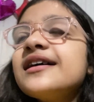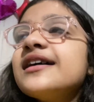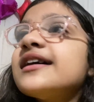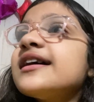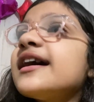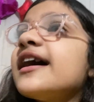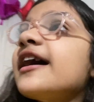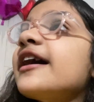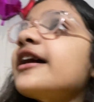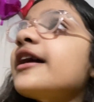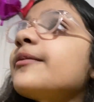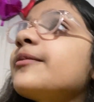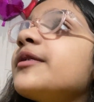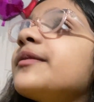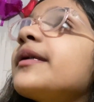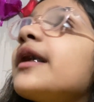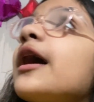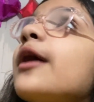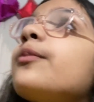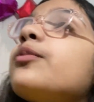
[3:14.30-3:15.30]
खैर अभी मैं
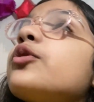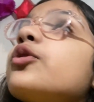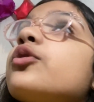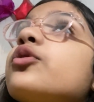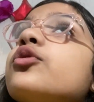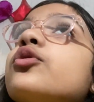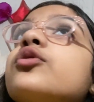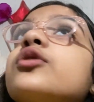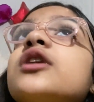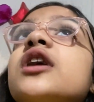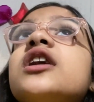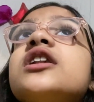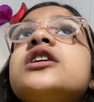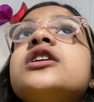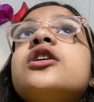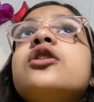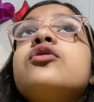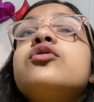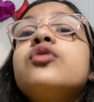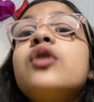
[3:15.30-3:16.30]
आप लोगों को क्या
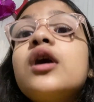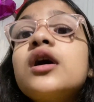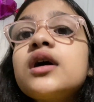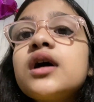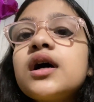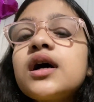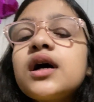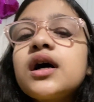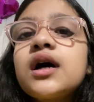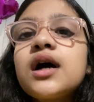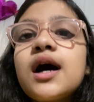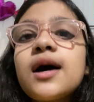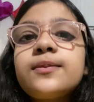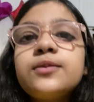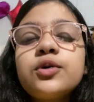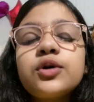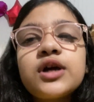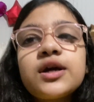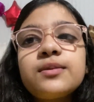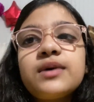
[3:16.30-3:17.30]
दिखाऊँ हाँ आप
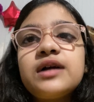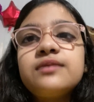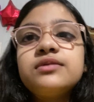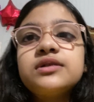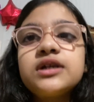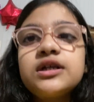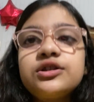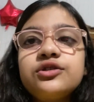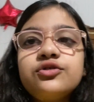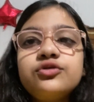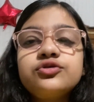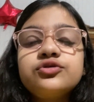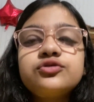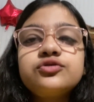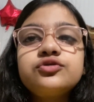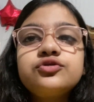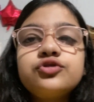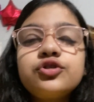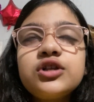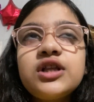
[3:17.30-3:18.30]
लोगों की बात बताती हूँ
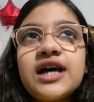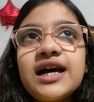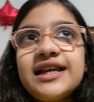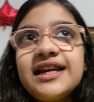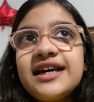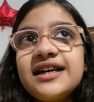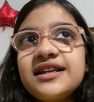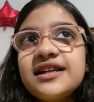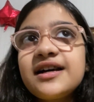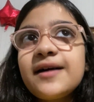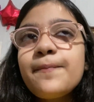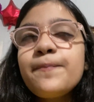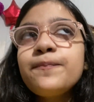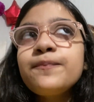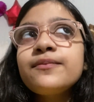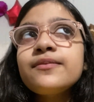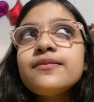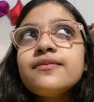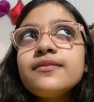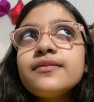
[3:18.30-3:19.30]
जो लाला है ना
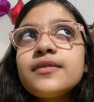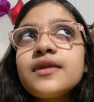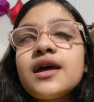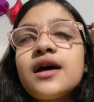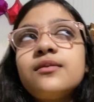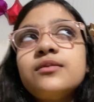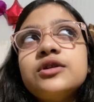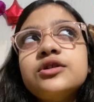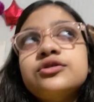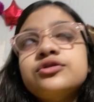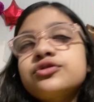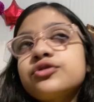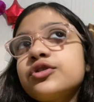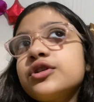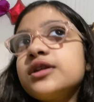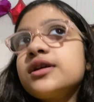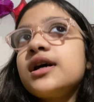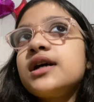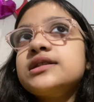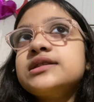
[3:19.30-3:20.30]
हमने उसको
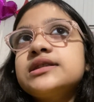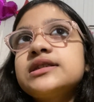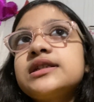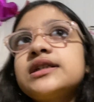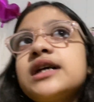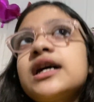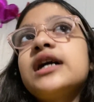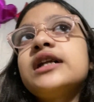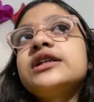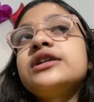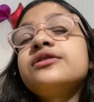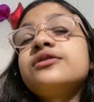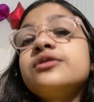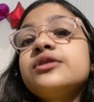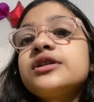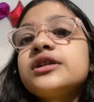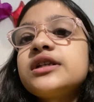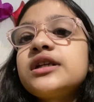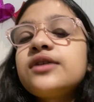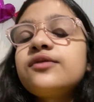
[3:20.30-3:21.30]
घर से निकाली
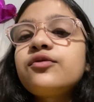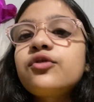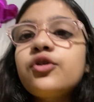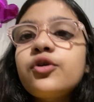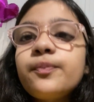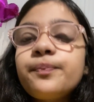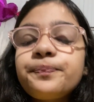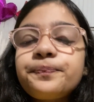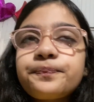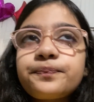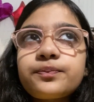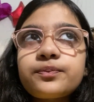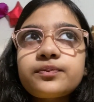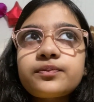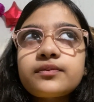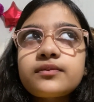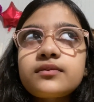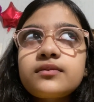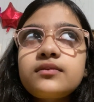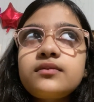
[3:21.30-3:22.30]
क्योंकि ना वो
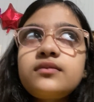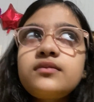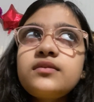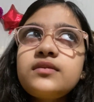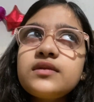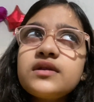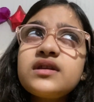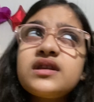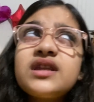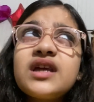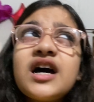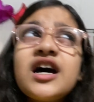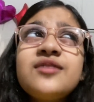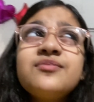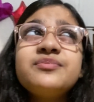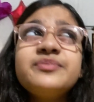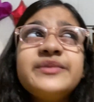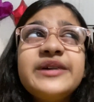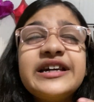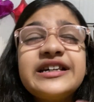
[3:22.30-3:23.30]
था
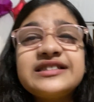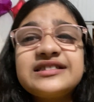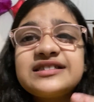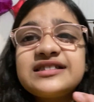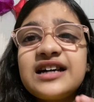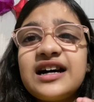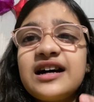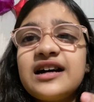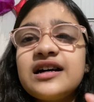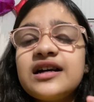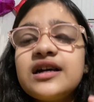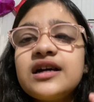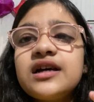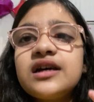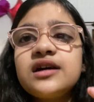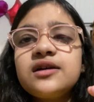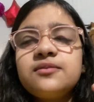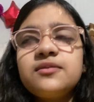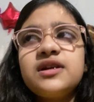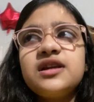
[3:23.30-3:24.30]
मिक्सा
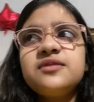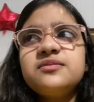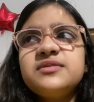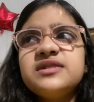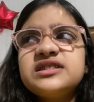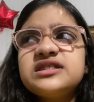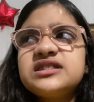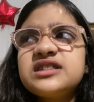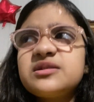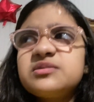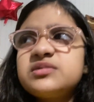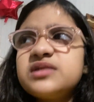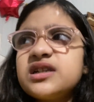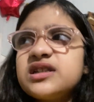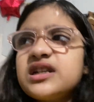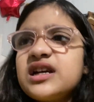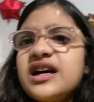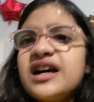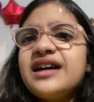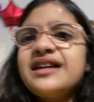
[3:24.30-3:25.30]
मतलब मिक्स सा
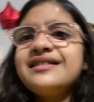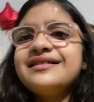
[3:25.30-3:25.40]
था